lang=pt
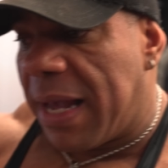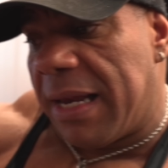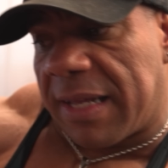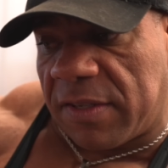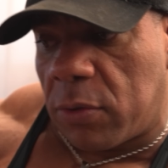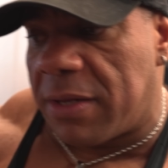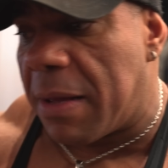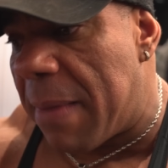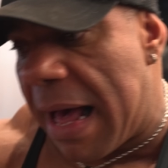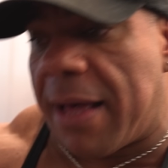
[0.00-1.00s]
é que ele está segurando
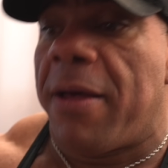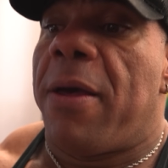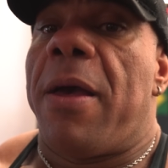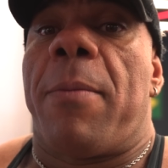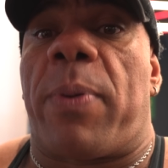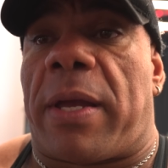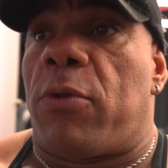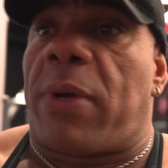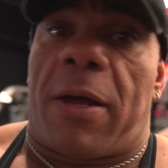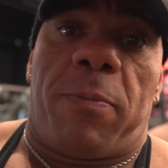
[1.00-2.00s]
na barra, porque
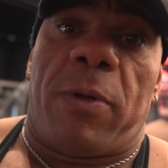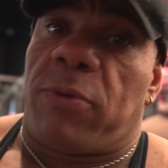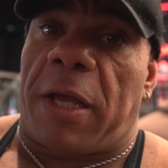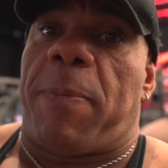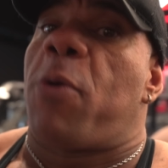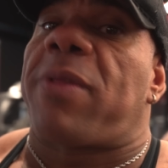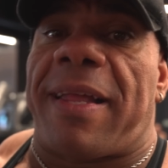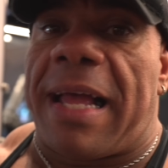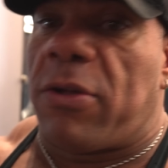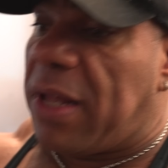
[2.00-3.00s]
eu não quero, eu não tenho que
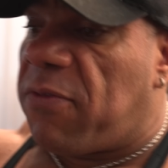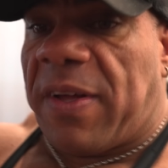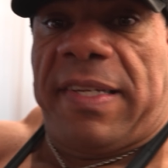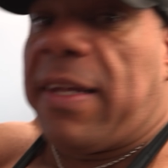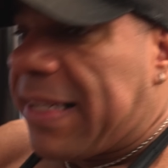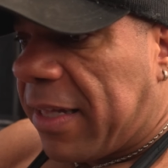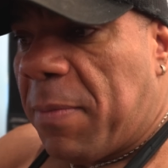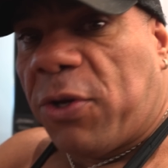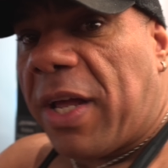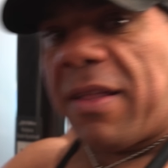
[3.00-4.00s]
perguntar nada, eu tenho que fazer exatamente o que